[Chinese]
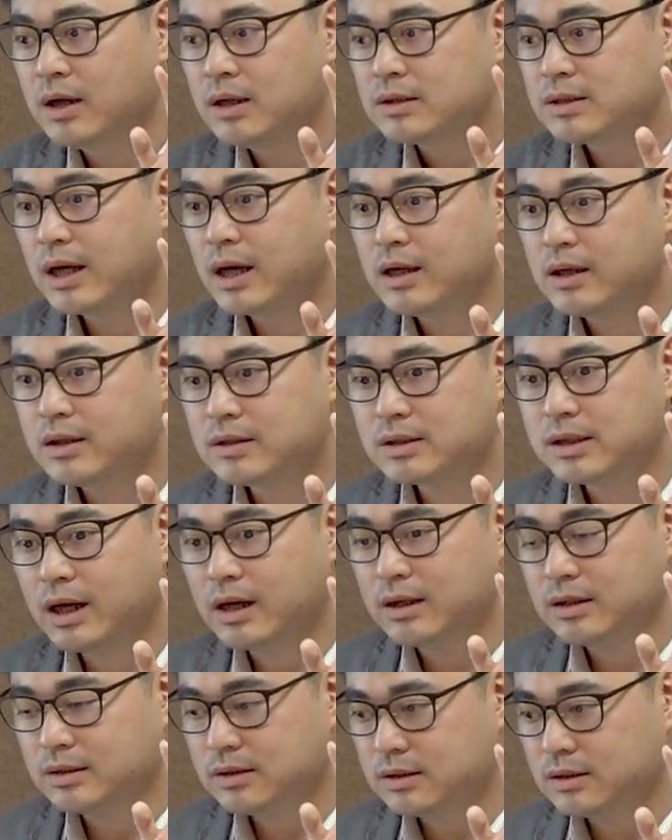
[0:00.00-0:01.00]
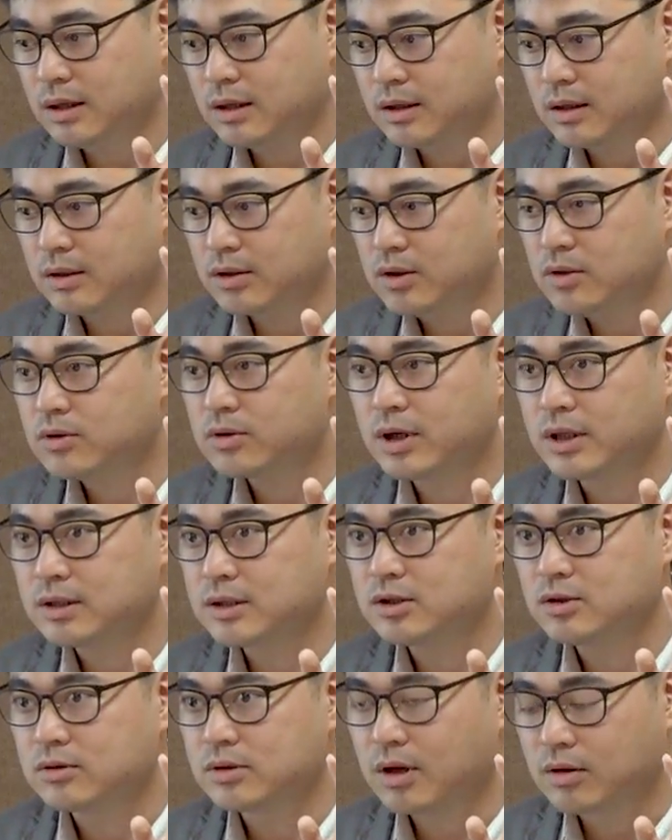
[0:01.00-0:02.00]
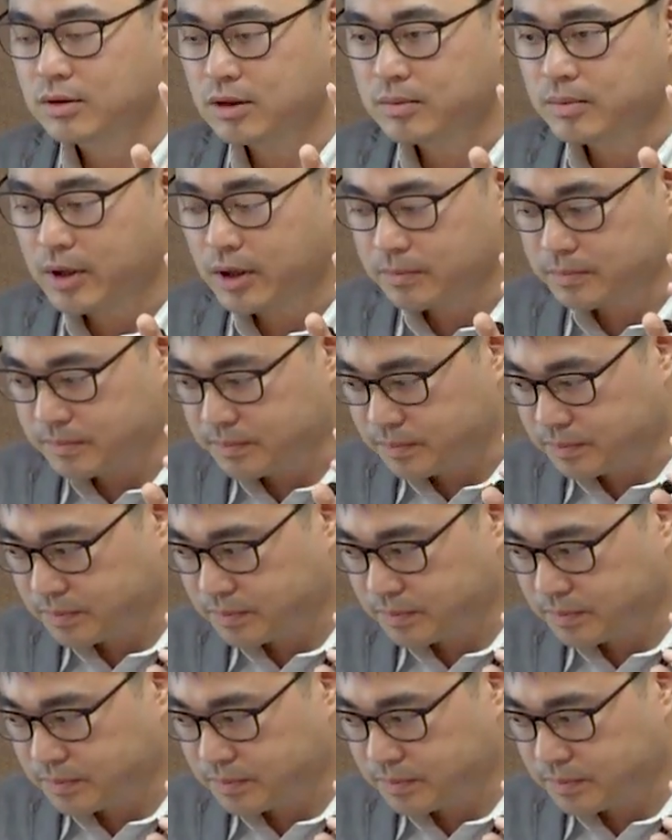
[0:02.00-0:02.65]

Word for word: 在在那个 nucleus 动里面。